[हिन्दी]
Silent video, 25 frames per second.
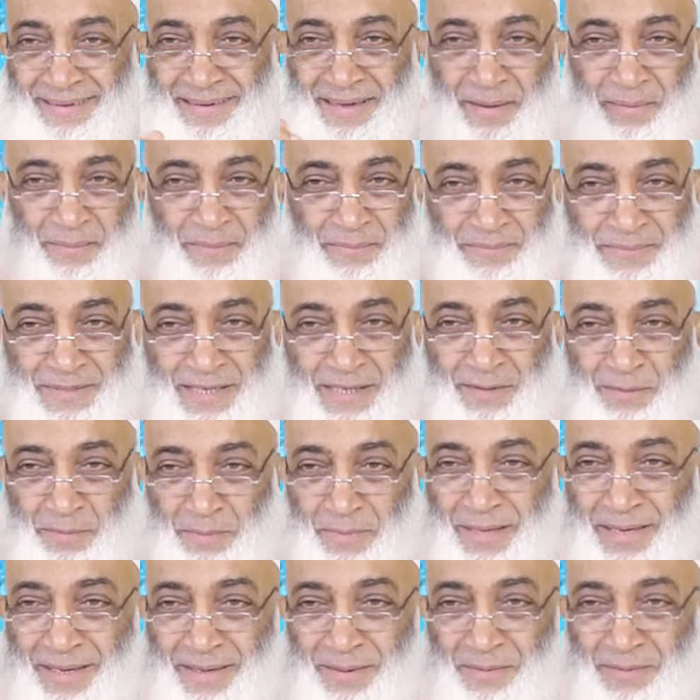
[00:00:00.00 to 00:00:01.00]
हमसे हाँ, तो
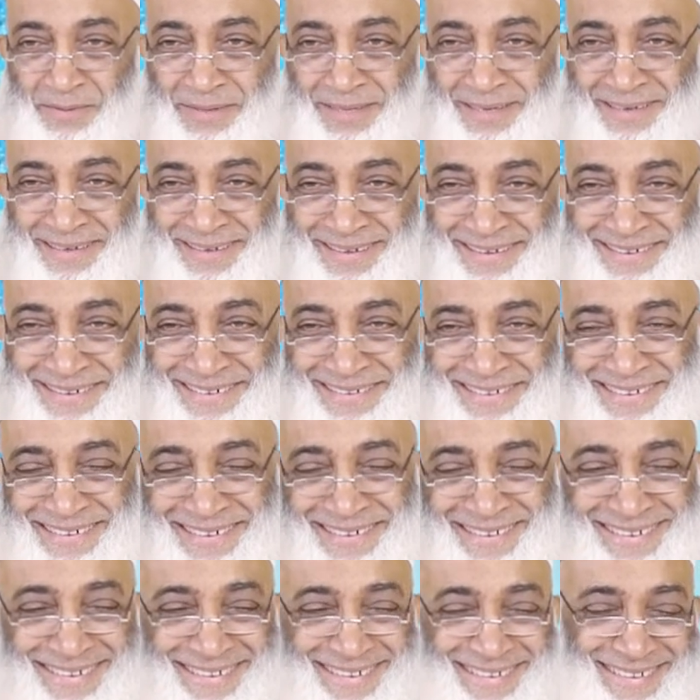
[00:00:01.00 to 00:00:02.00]
बड़े ही होते
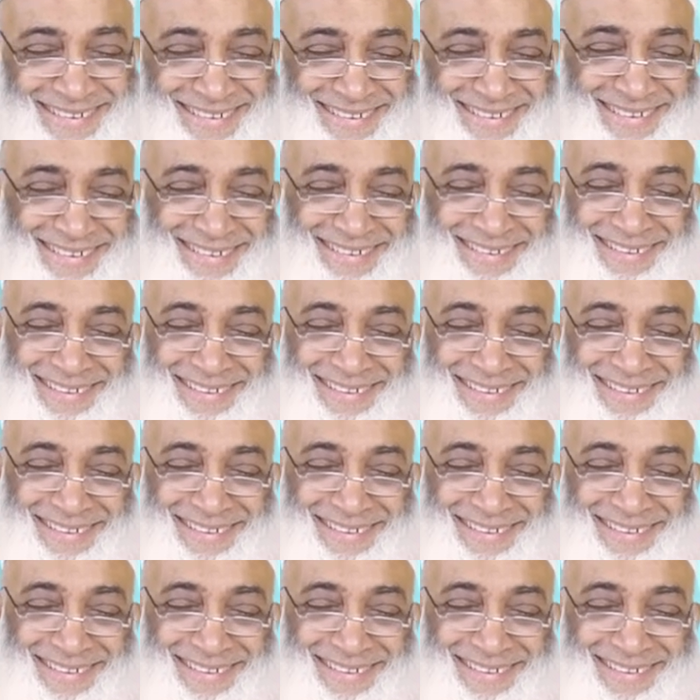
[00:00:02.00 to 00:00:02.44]
हैं